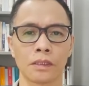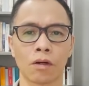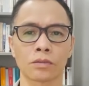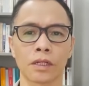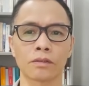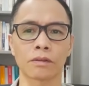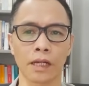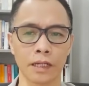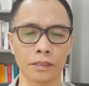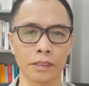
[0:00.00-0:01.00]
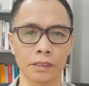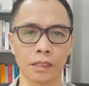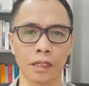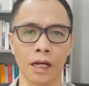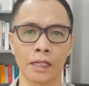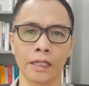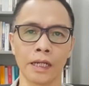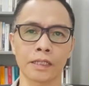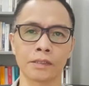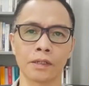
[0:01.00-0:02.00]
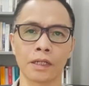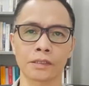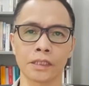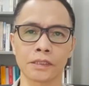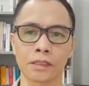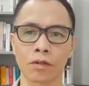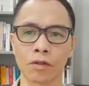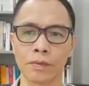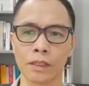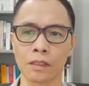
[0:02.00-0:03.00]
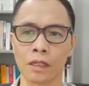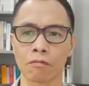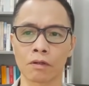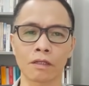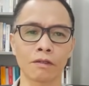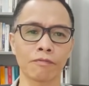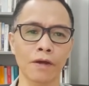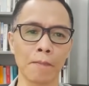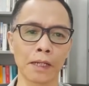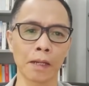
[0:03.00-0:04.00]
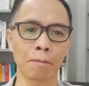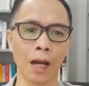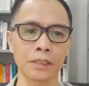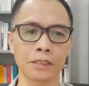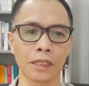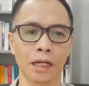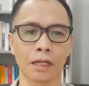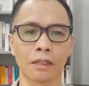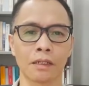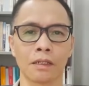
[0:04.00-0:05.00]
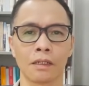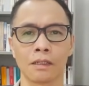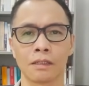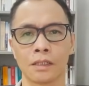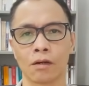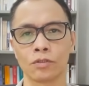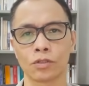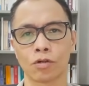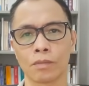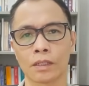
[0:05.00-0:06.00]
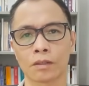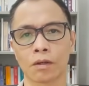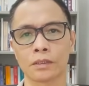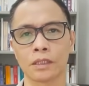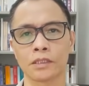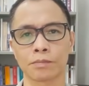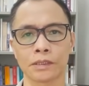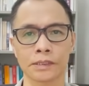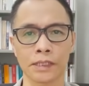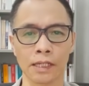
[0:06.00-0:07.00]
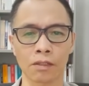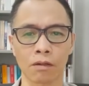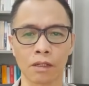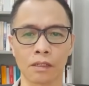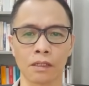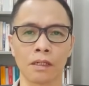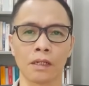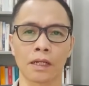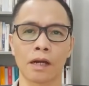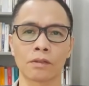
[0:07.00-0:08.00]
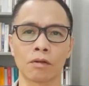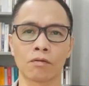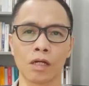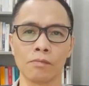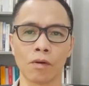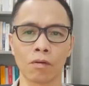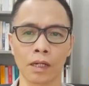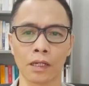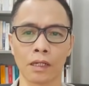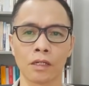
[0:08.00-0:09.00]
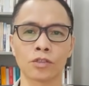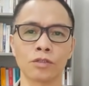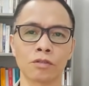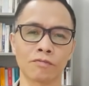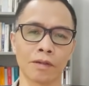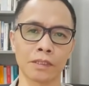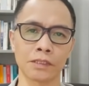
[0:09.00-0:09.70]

有很多人都假设中央一定要在这个新制度里面找一些花瓶来摆设一下。由于公民党已经接近散党，较有规模的传统泛